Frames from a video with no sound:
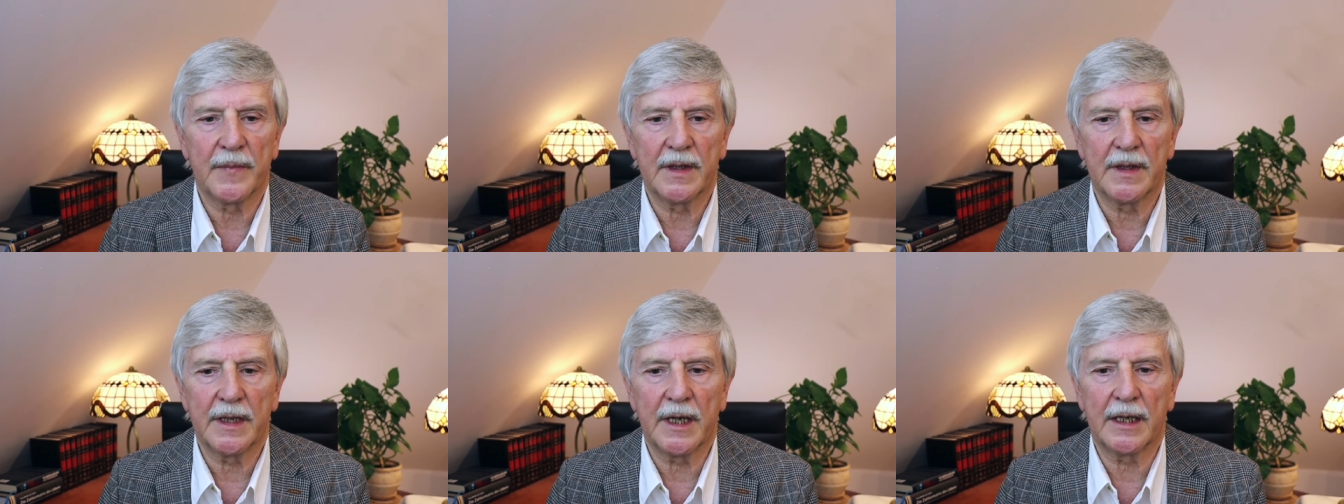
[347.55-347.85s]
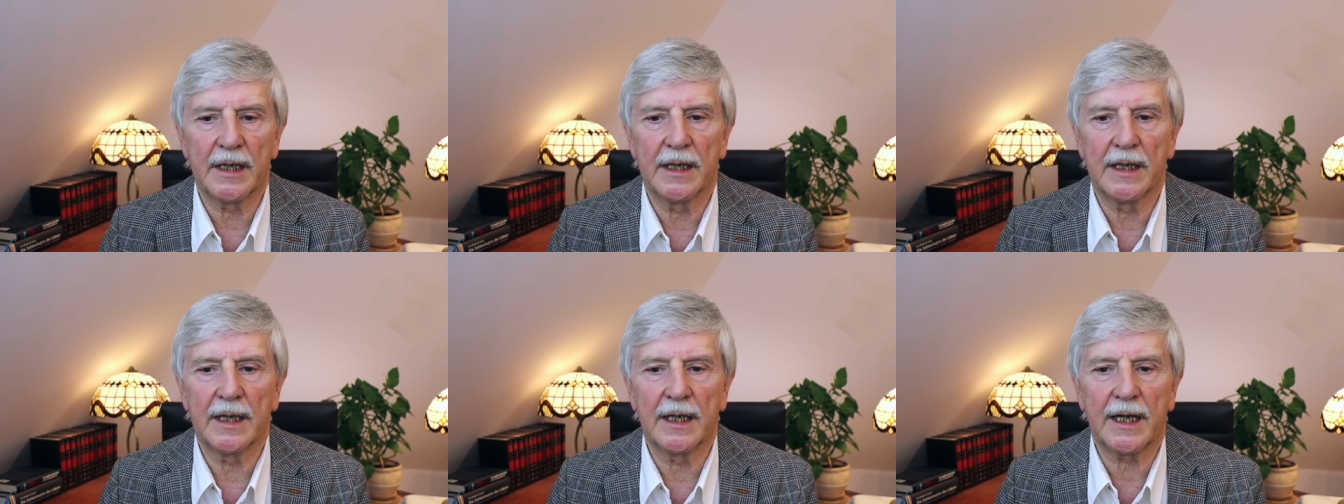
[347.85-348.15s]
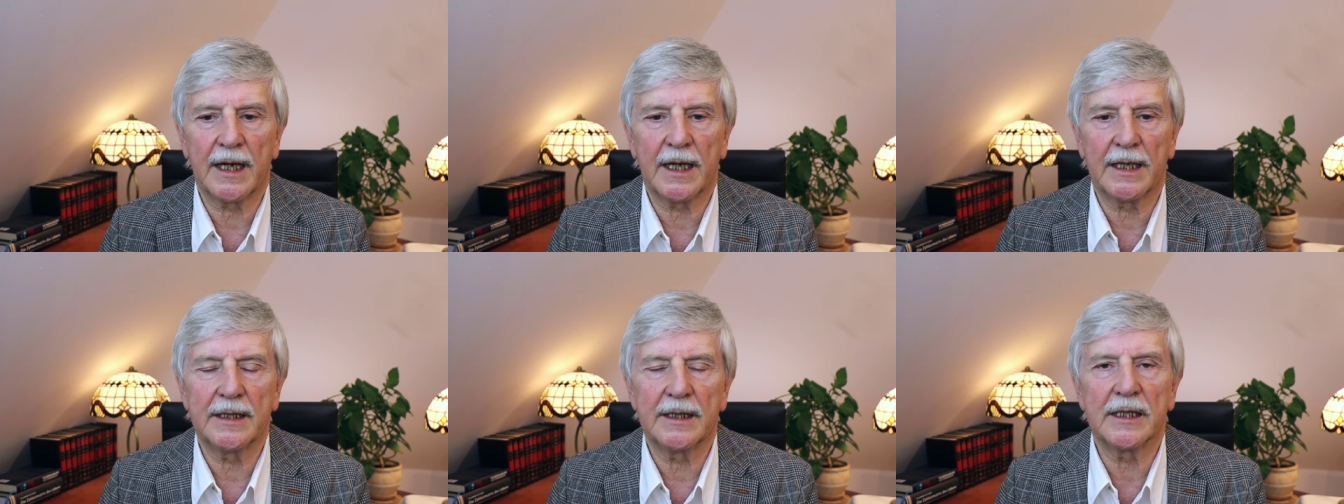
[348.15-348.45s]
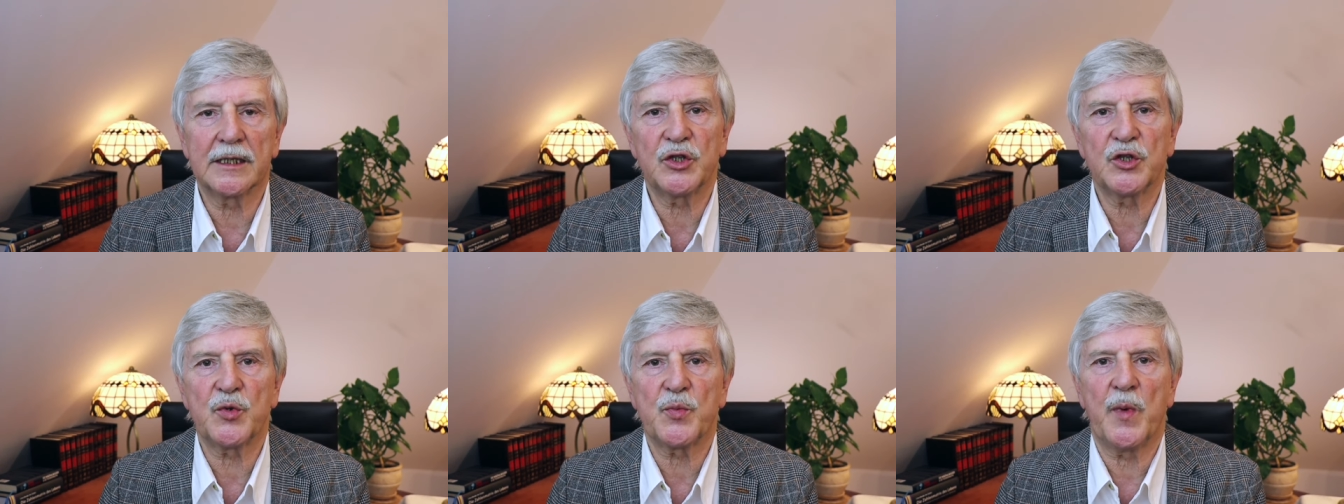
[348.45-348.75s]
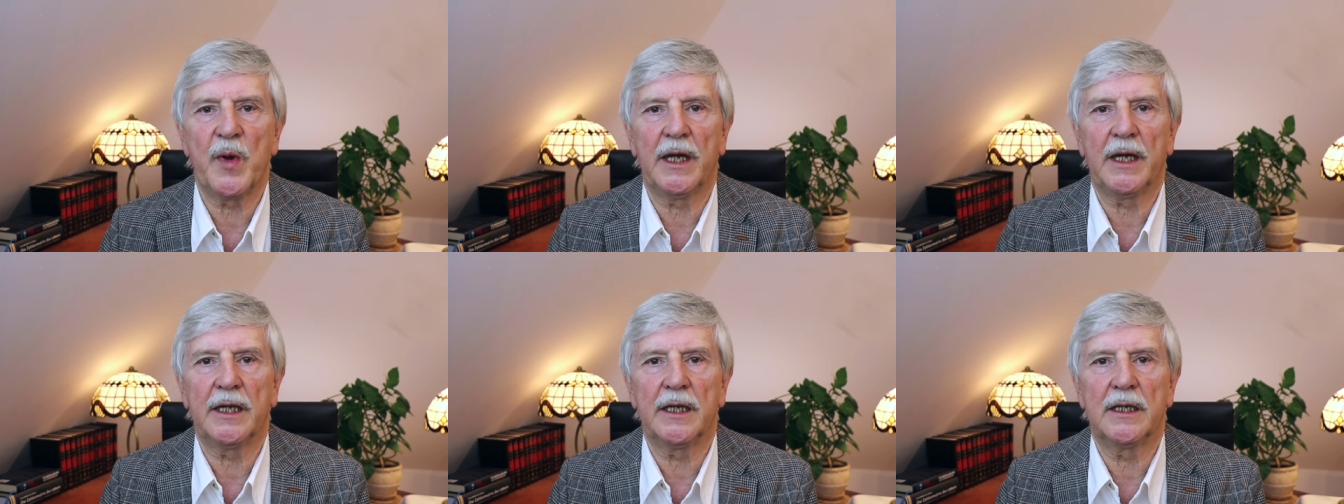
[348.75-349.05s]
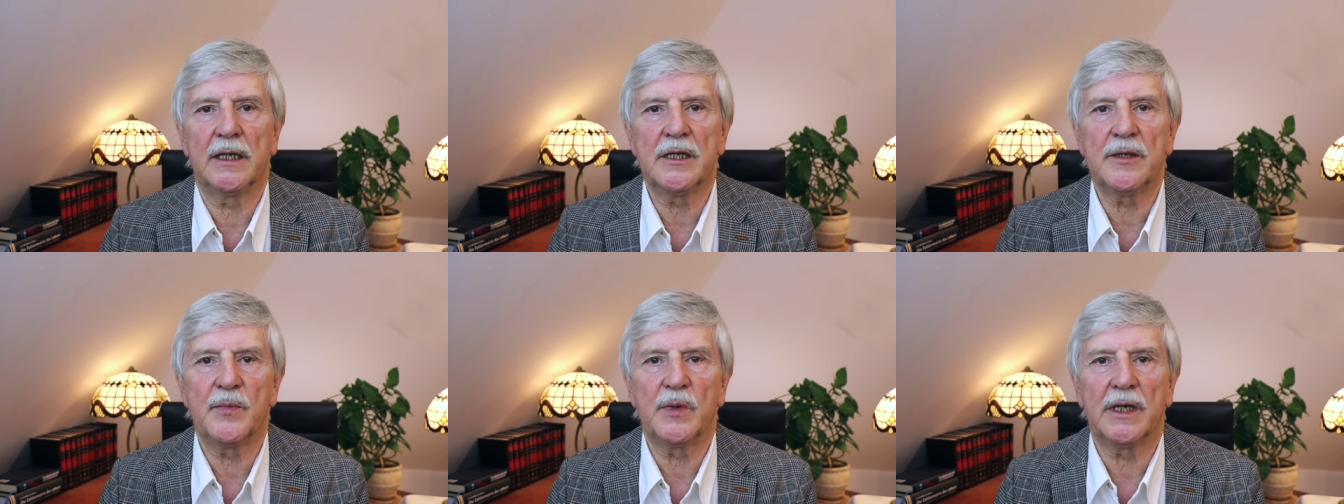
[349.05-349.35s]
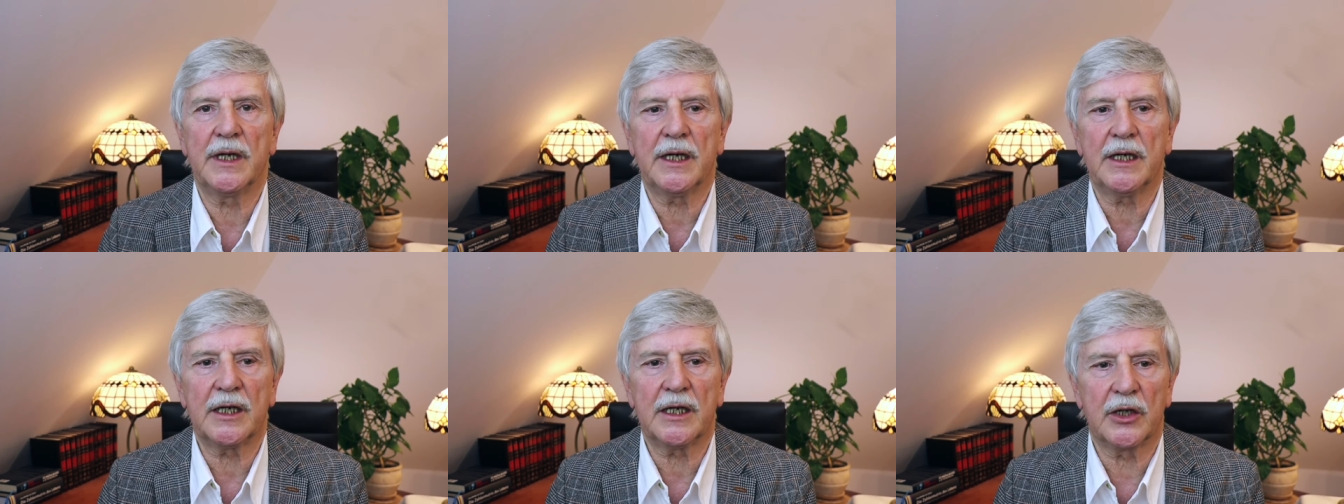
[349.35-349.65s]
Dann kann das später nicht mehr
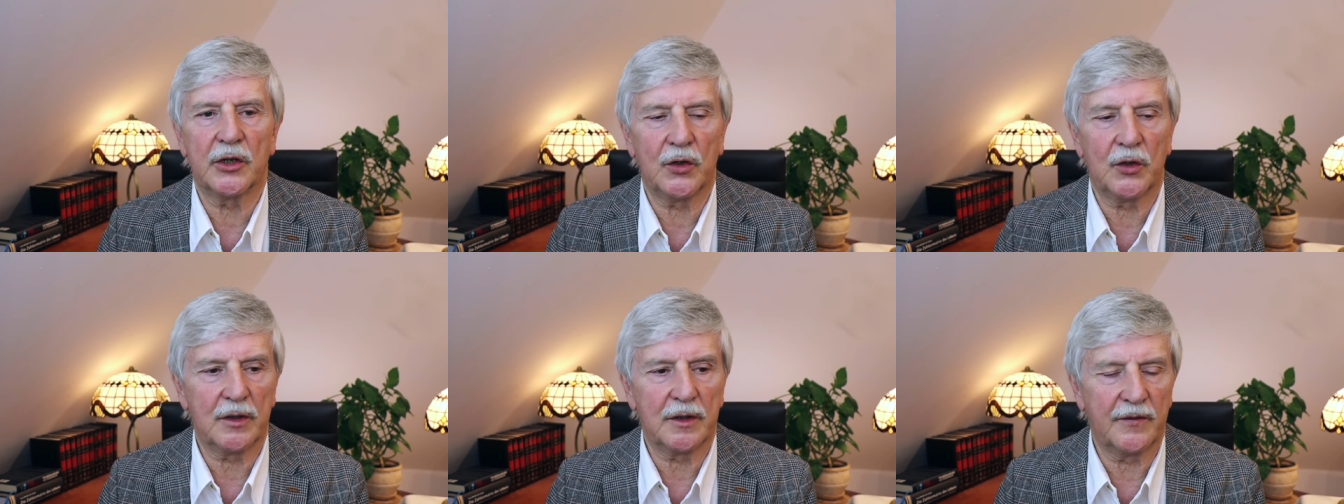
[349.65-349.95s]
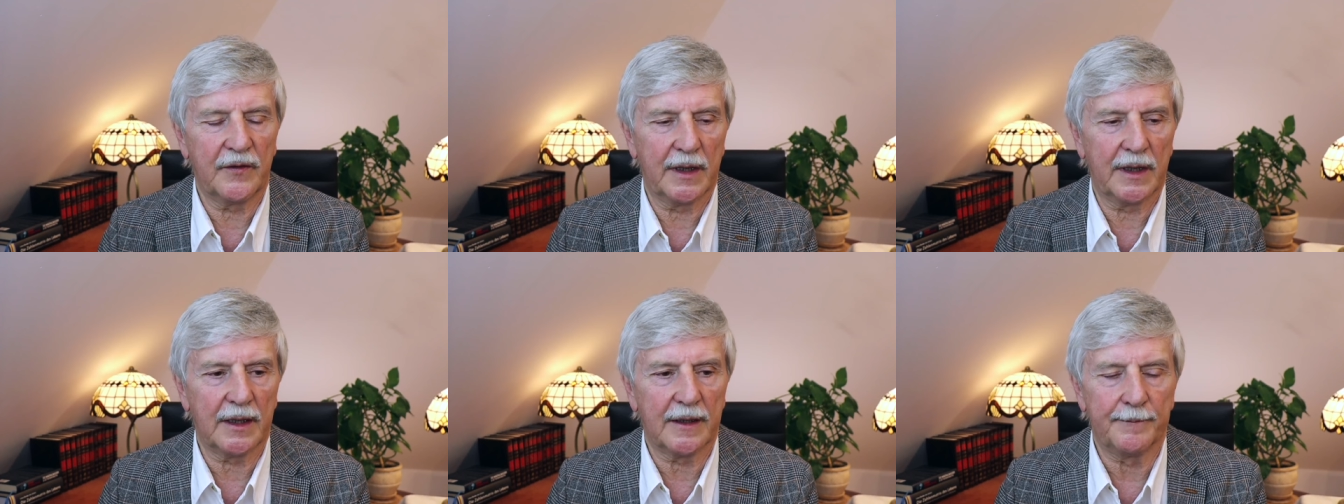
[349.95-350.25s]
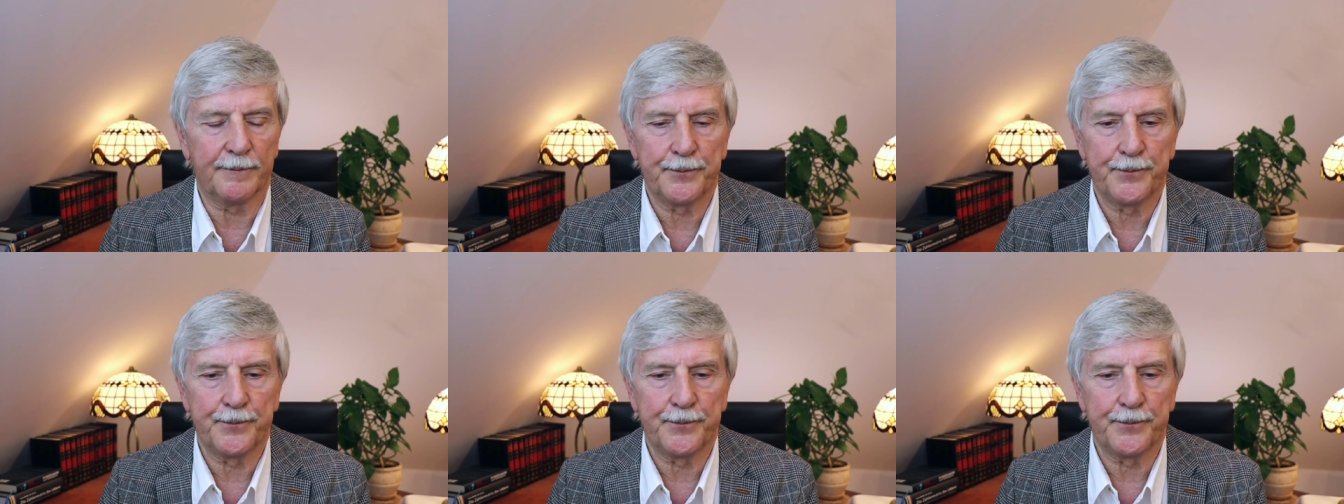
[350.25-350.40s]
nachgeholt werden.